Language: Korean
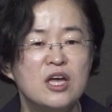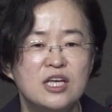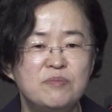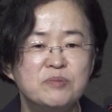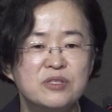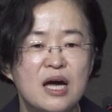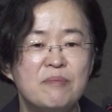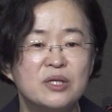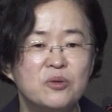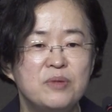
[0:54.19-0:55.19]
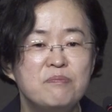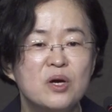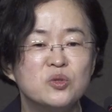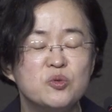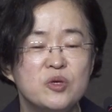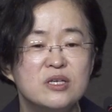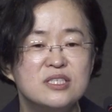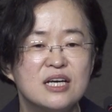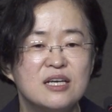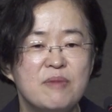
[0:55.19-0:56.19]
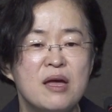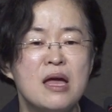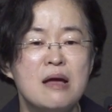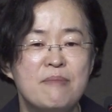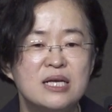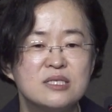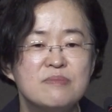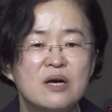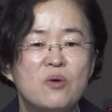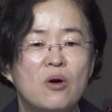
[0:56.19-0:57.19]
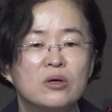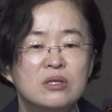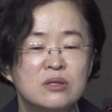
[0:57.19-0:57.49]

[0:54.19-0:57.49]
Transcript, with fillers: 이 부분은 아마도 민병두 위원장님의 말씀하고 어,